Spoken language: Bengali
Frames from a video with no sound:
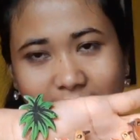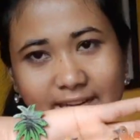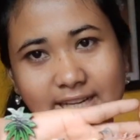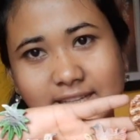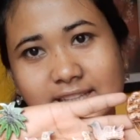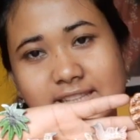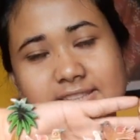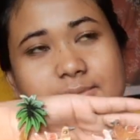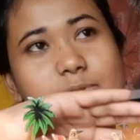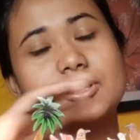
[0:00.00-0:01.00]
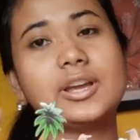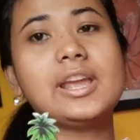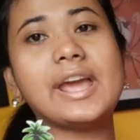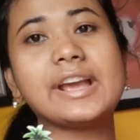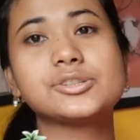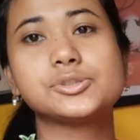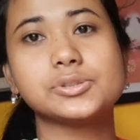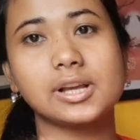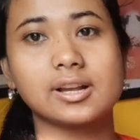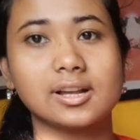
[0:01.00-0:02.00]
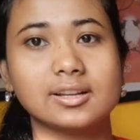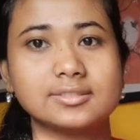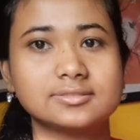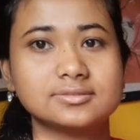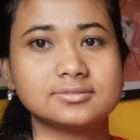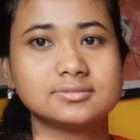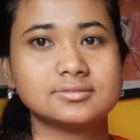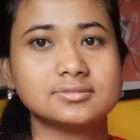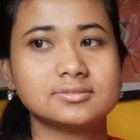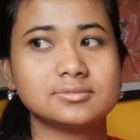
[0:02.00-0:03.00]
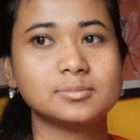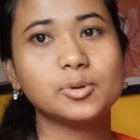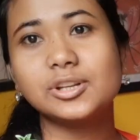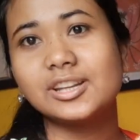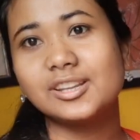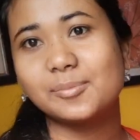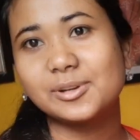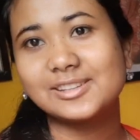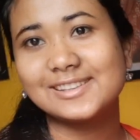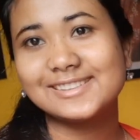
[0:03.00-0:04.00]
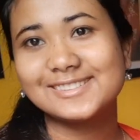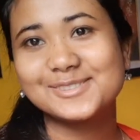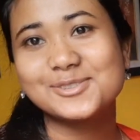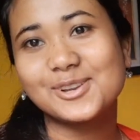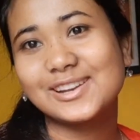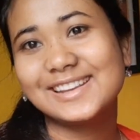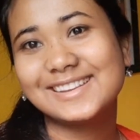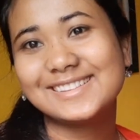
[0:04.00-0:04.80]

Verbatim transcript: এটা নিয়েছে বোধ হয় একশো টাকা মনে নেই আমার ঠিক সরি